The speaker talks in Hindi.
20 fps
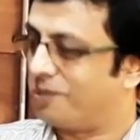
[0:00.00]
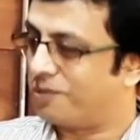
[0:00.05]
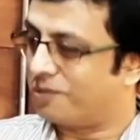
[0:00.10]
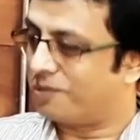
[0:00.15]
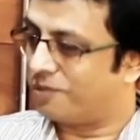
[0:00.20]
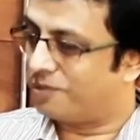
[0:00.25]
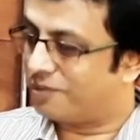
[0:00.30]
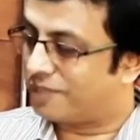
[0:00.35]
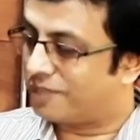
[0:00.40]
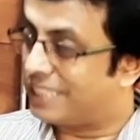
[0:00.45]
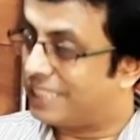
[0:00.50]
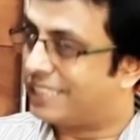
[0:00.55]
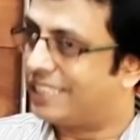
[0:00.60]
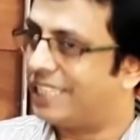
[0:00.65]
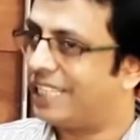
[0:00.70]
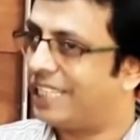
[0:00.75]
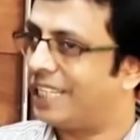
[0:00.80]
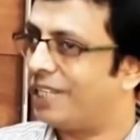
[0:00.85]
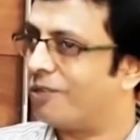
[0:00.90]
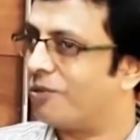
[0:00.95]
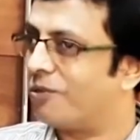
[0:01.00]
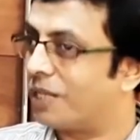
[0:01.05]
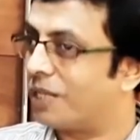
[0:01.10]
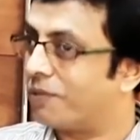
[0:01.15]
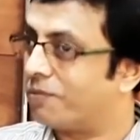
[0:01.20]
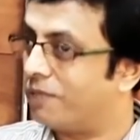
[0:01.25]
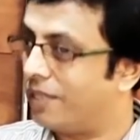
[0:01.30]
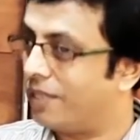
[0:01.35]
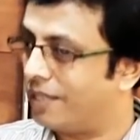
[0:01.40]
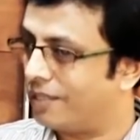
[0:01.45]
तो कैसने है
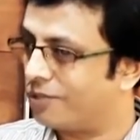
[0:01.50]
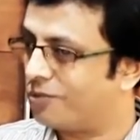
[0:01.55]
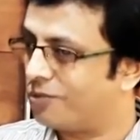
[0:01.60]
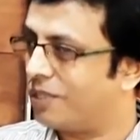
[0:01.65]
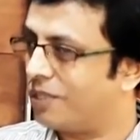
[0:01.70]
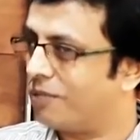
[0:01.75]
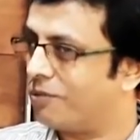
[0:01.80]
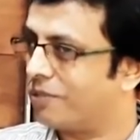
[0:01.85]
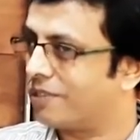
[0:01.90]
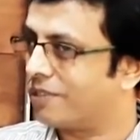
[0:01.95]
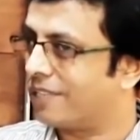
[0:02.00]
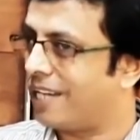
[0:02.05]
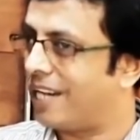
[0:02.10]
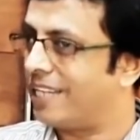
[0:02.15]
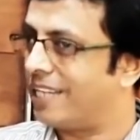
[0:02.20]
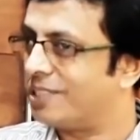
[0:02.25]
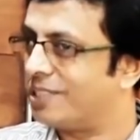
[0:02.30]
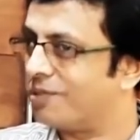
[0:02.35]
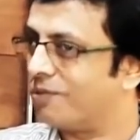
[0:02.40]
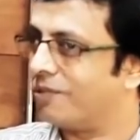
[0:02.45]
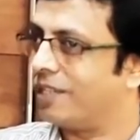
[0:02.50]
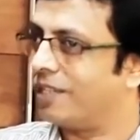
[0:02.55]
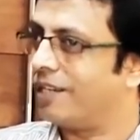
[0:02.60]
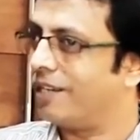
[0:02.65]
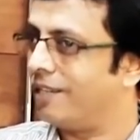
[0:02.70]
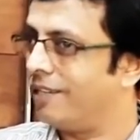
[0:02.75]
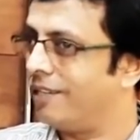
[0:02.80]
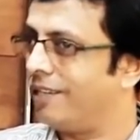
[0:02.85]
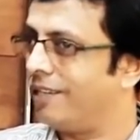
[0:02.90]
ओकर थोड़ा बहुत कहानी थोड़ा